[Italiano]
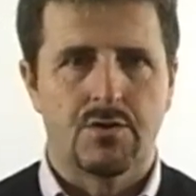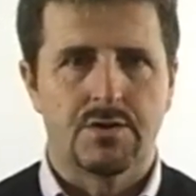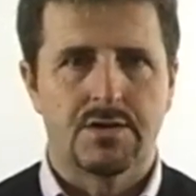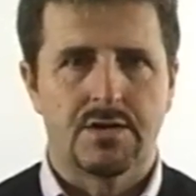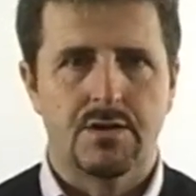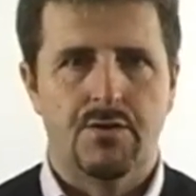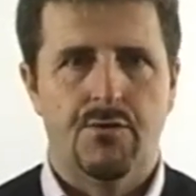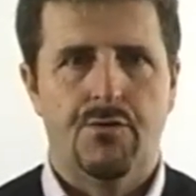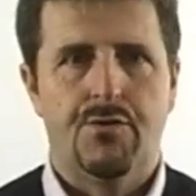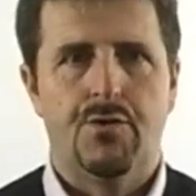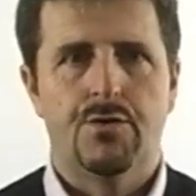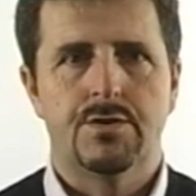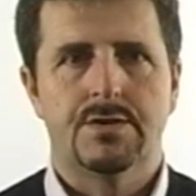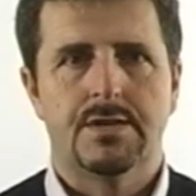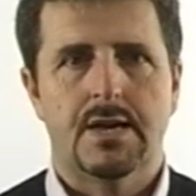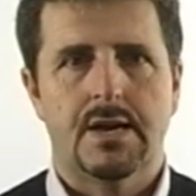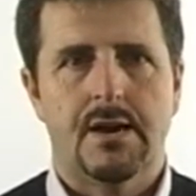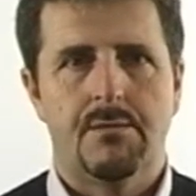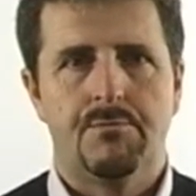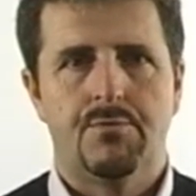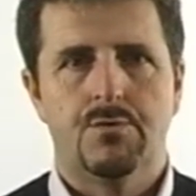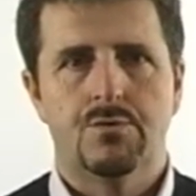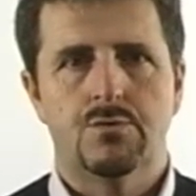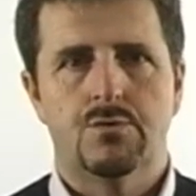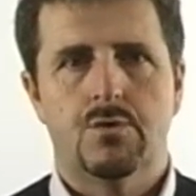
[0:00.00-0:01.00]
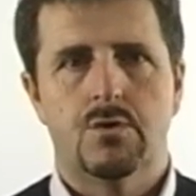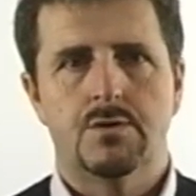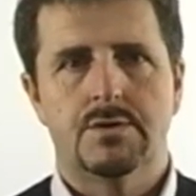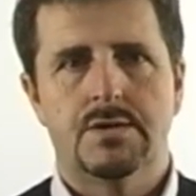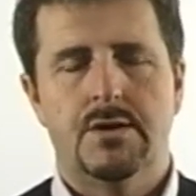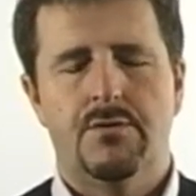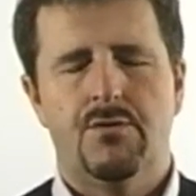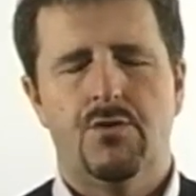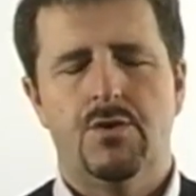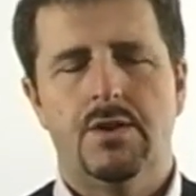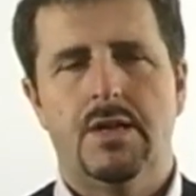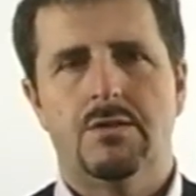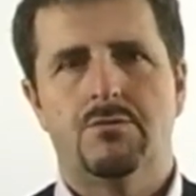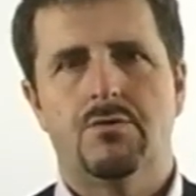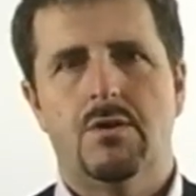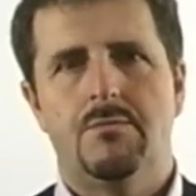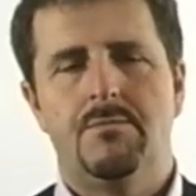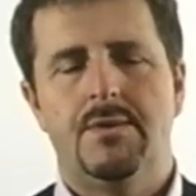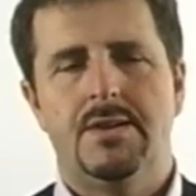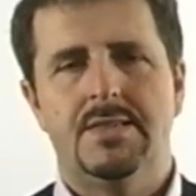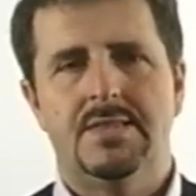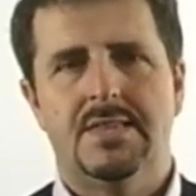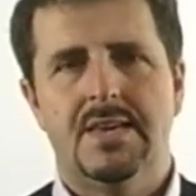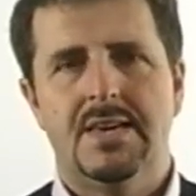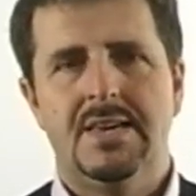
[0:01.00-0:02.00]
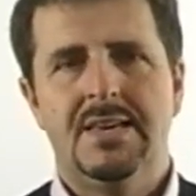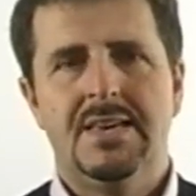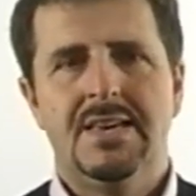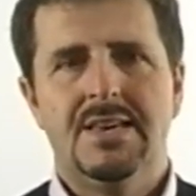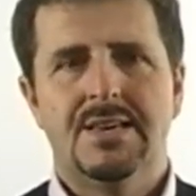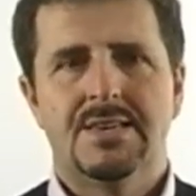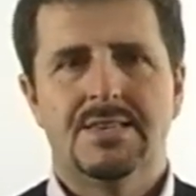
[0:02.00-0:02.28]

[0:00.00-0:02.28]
se non fosse che appunto il Savona attualmente